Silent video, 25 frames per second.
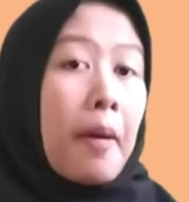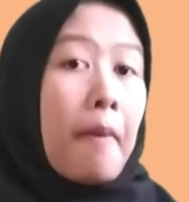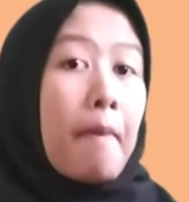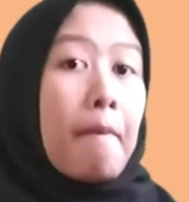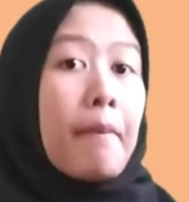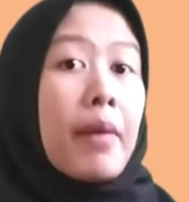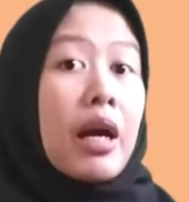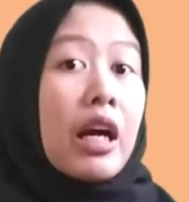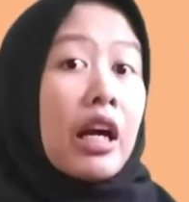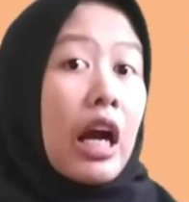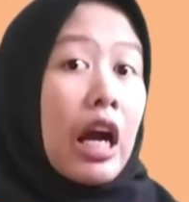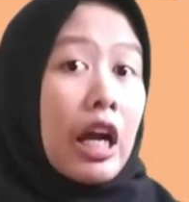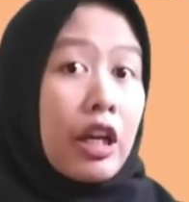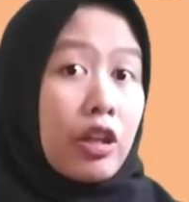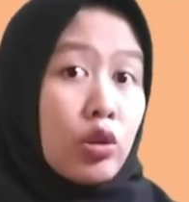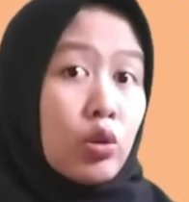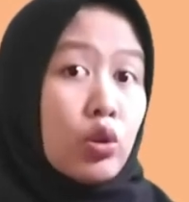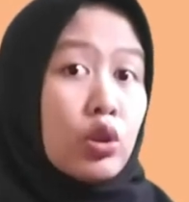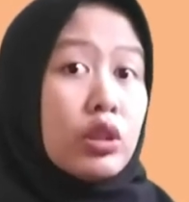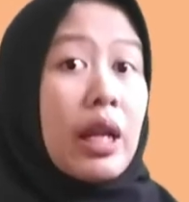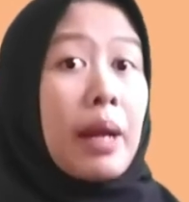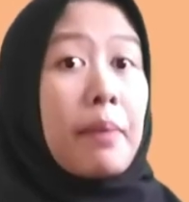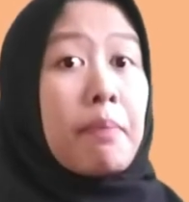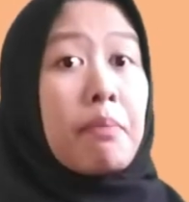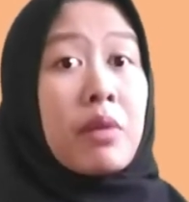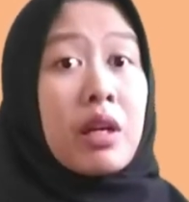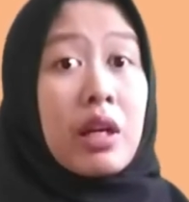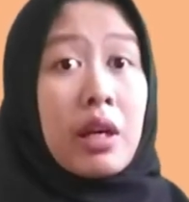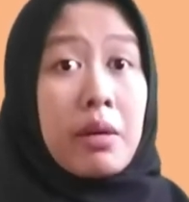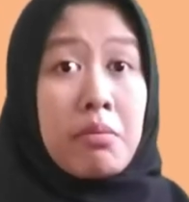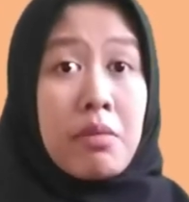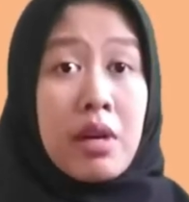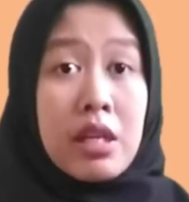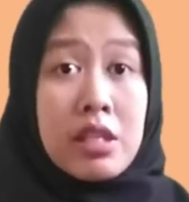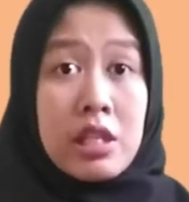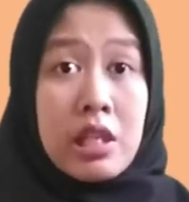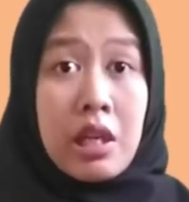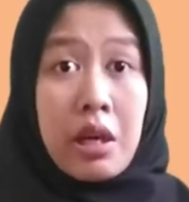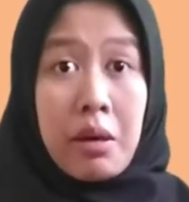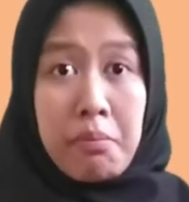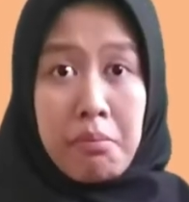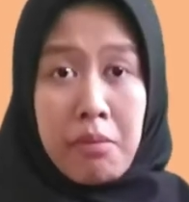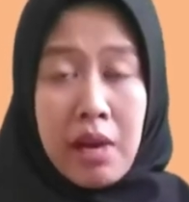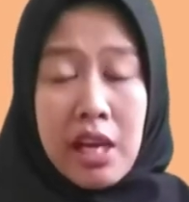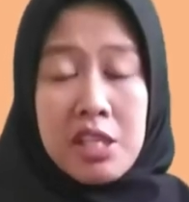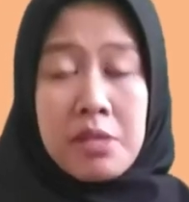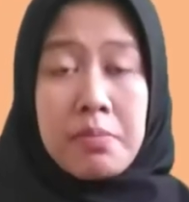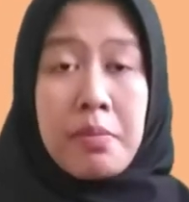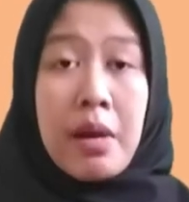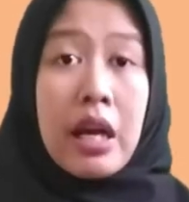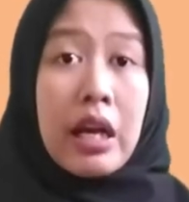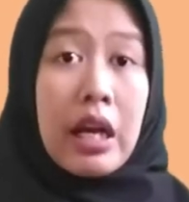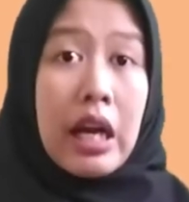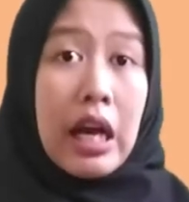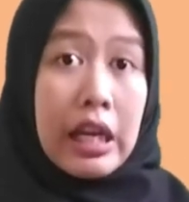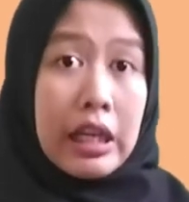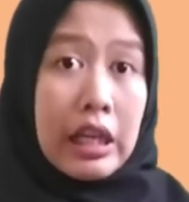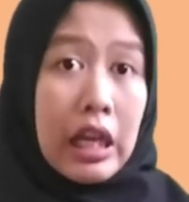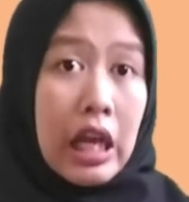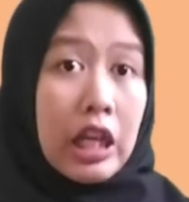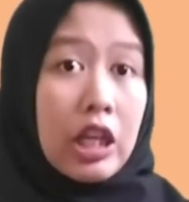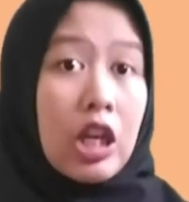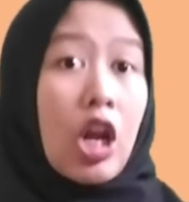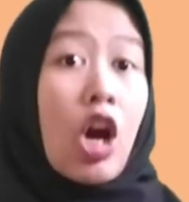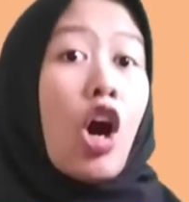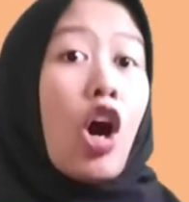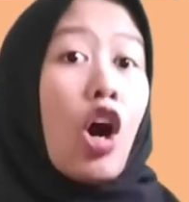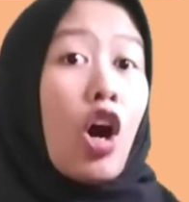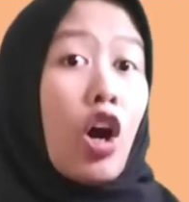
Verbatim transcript: mengaduk dan meremas-remas makanan